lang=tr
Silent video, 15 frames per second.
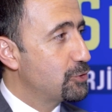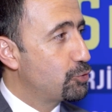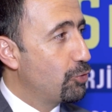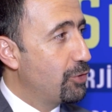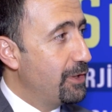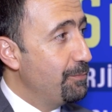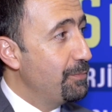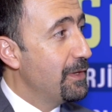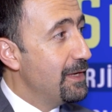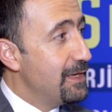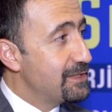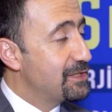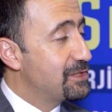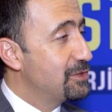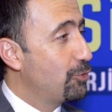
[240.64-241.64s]
söyleyeyim,
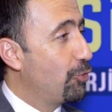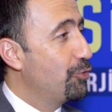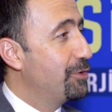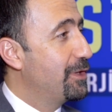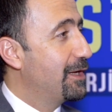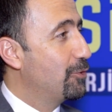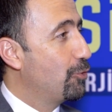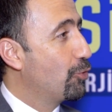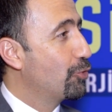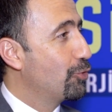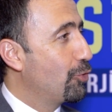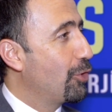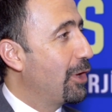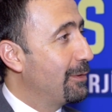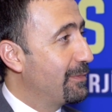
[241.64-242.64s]
sizin oyunda doğru
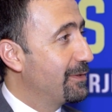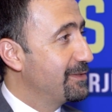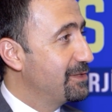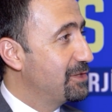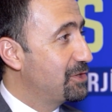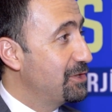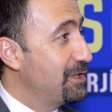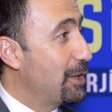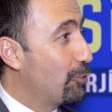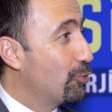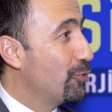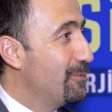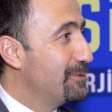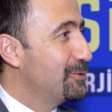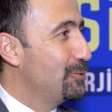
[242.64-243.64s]
rol almanız için
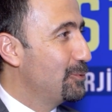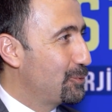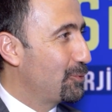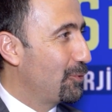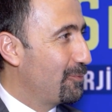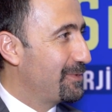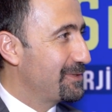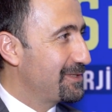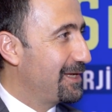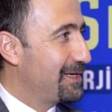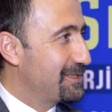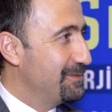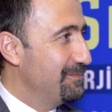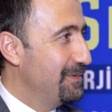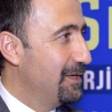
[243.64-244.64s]
ekonominizin güçlü olması
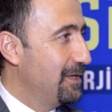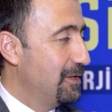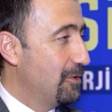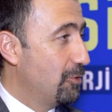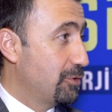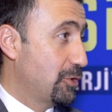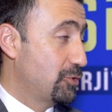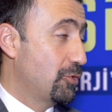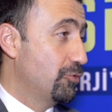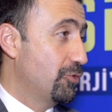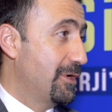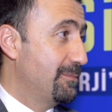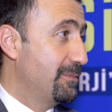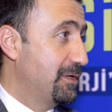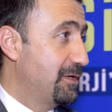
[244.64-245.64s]
lazım. O da son
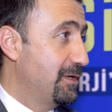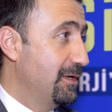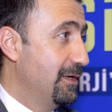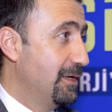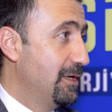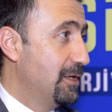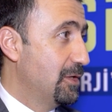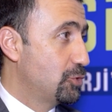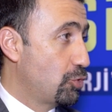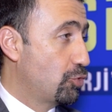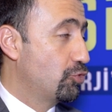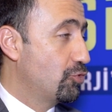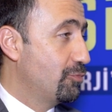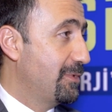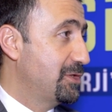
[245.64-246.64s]
dönemdeki
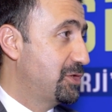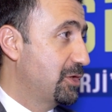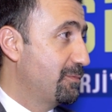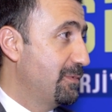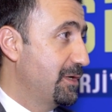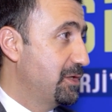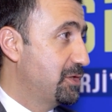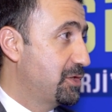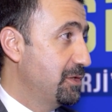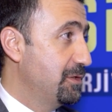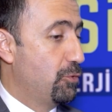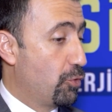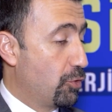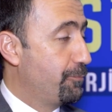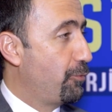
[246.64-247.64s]
zor durumdan çıkmak için
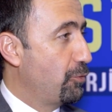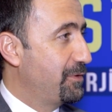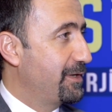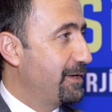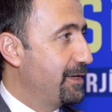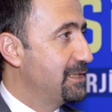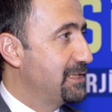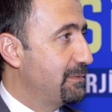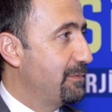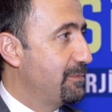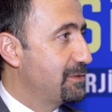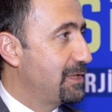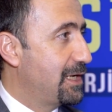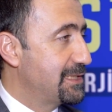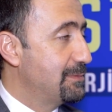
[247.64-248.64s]
doğru politikalar
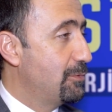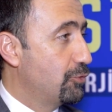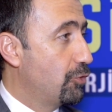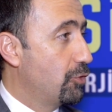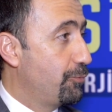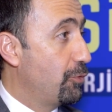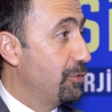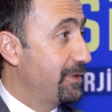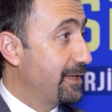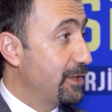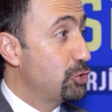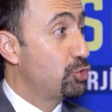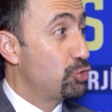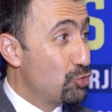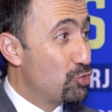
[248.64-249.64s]
izlememiz lazım. O doğru politikaları
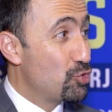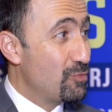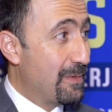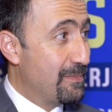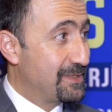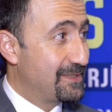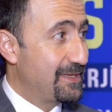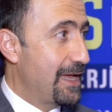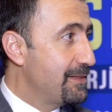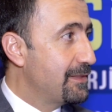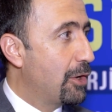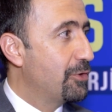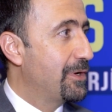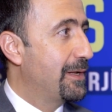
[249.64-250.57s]
sürdürmemiz en daha